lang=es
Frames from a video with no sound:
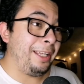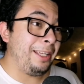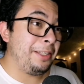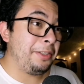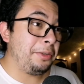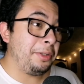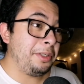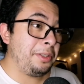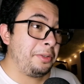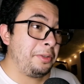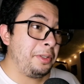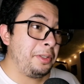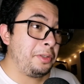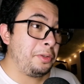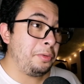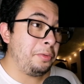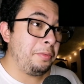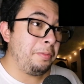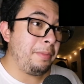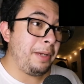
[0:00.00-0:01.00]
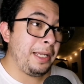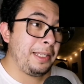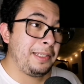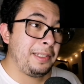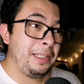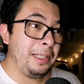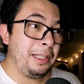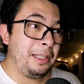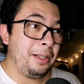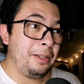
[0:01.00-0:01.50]
el que hizo esto es un
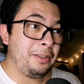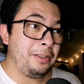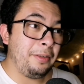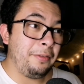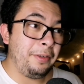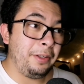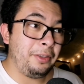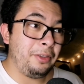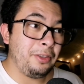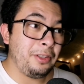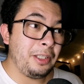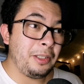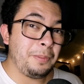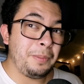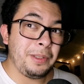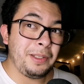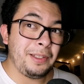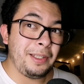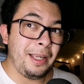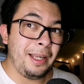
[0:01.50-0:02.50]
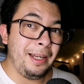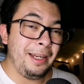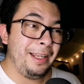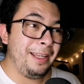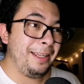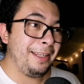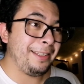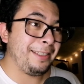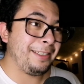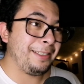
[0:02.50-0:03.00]
máster de los efectos
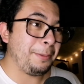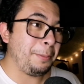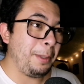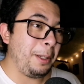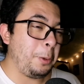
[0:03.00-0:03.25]
especiales.